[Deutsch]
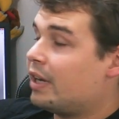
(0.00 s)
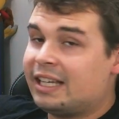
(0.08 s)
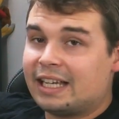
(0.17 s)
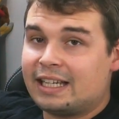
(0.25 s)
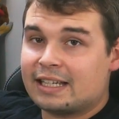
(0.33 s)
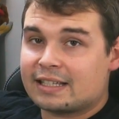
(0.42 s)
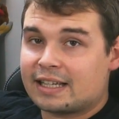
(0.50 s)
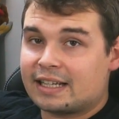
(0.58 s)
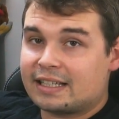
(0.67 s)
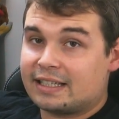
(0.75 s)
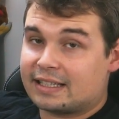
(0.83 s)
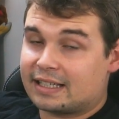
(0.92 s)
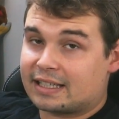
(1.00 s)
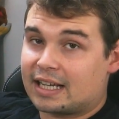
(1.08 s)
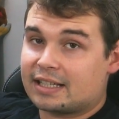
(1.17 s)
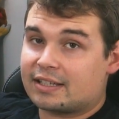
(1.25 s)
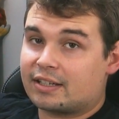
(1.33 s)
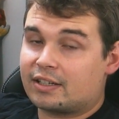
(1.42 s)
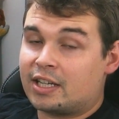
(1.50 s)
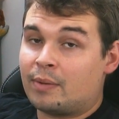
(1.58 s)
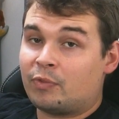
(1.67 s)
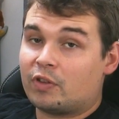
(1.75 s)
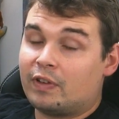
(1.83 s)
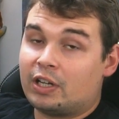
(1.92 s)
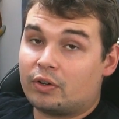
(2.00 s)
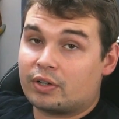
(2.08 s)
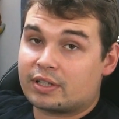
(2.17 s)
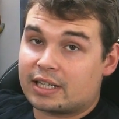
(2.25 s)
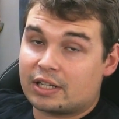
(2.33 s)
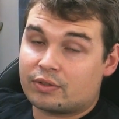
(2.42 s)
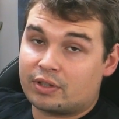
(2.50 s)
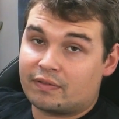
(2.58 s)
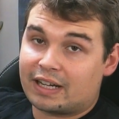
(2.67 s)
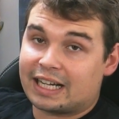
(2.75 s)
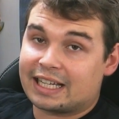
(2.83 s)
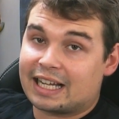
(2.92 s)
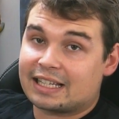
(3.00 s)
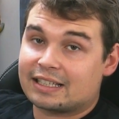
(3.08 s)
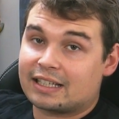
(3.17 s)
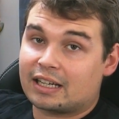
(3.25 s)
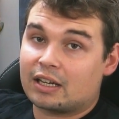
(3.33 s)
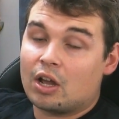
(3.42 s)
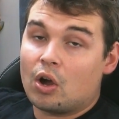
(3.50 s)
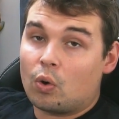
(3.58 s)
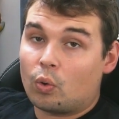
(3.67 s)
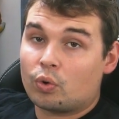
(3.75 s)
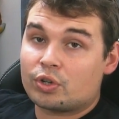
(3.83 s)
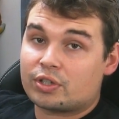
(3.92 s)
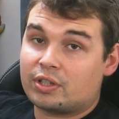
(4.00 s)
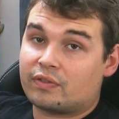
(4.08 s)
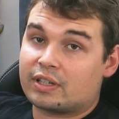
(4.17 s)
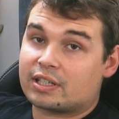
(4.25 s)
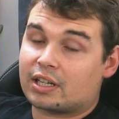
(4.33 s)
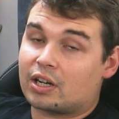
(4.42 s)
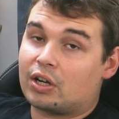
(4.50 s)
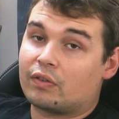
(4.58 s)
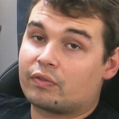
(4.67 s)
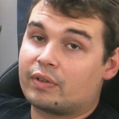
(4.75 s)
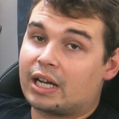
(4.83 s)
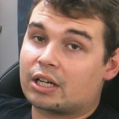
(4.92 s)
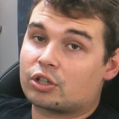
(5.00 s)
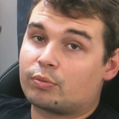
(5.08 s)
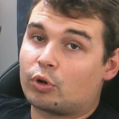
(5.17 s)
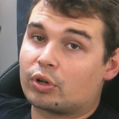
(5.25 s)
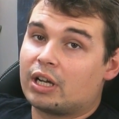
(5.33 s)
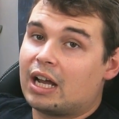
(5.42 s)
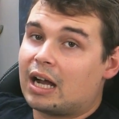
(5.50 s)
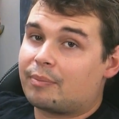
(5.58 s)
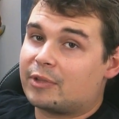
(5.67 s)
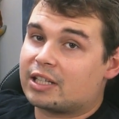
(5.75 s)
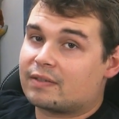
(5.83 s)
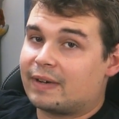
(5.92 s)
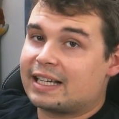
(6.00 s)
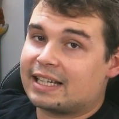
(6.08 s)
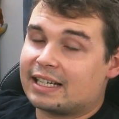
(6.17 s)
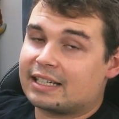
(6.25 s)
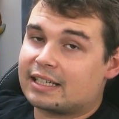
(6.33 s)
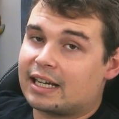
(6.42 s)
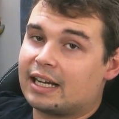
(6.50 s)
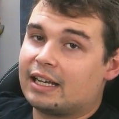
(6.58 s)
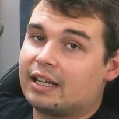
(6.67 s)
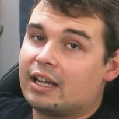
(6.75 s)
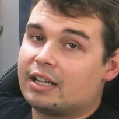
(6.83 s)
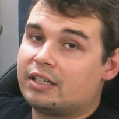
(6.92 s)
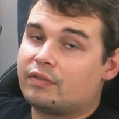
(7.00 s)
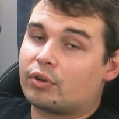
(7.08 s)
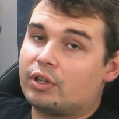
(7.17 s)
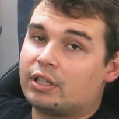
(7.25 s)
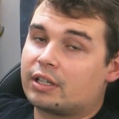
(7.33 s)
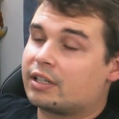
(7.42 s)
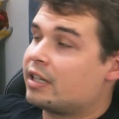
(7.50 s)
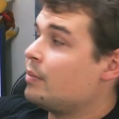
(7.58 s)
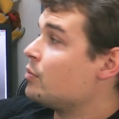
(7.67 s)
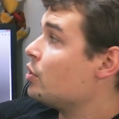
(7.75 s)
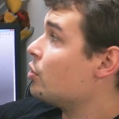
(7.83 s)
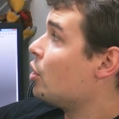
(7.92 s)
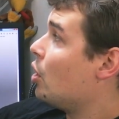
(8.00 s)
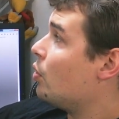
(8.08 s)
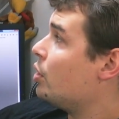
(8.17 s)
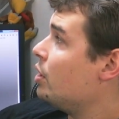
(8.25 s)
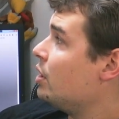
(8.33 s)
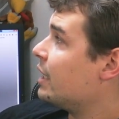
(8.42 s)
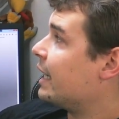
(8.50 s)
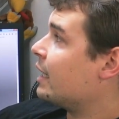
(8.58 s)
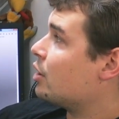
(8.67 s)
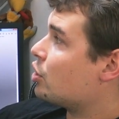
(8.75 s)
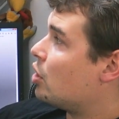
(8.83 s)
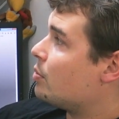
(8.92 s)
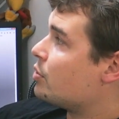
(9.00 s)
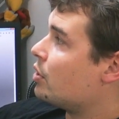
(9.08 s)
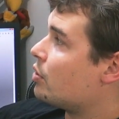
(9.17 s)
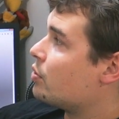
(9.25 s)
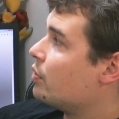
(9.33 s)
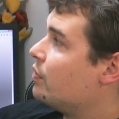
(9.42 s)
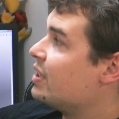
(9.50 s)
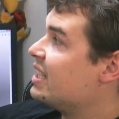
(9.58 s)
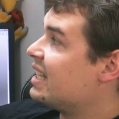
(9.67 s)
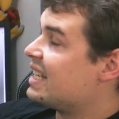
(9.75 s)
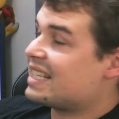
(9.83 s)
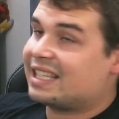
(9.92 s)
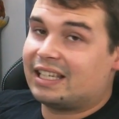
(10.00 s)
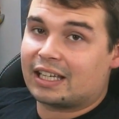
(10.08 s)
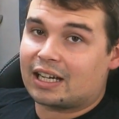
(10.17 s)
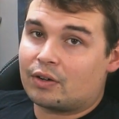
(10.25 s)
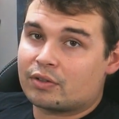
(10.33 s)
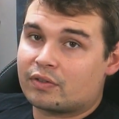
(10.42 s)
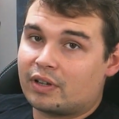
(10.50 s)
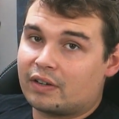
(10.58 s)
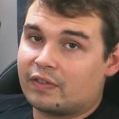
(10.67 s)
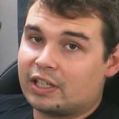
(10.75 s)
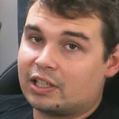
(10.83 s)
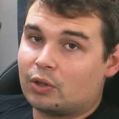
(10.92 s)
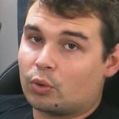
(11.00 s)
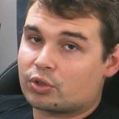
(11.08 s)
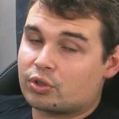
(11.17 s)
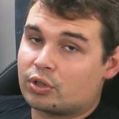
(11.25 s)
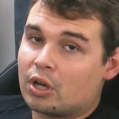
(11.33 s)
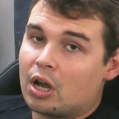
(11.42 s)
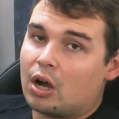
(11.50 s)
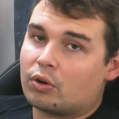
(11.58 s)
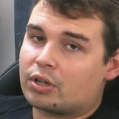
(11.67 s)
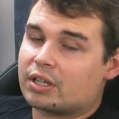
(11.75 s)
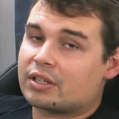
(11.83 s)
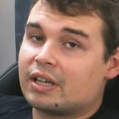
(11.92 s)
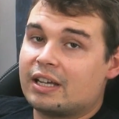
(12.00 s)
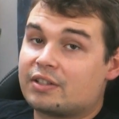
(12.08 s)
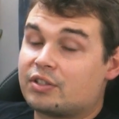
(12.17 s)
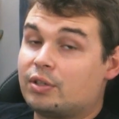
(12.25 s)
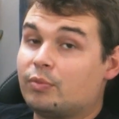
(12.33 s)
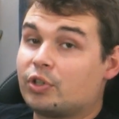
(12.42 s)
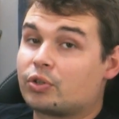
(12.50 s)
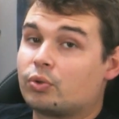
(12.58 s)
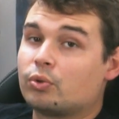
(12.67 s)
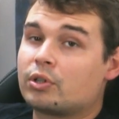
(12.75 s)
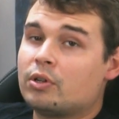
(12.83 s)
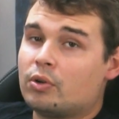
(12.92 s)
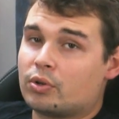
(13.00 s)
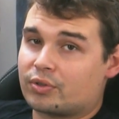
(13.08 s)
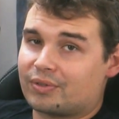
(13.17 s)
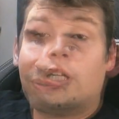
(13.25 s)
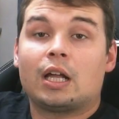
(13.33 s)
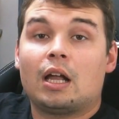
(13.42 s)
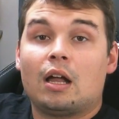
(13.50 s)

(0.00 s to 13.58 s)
In der Innenseite ist das Ganze gedämmt. Wenn ihr euch jetzt also die Variante dann ohne Sichtfenster kauft, wie angesprochen, habt ihr zwei Seitenteile, die von innen gedämmt sind. Und hinten die Rändelschrauben sind auch so fixiert, dass die nicht rausfallen, wenn die lose sind. Auch das ist ziemlich cool gelöst.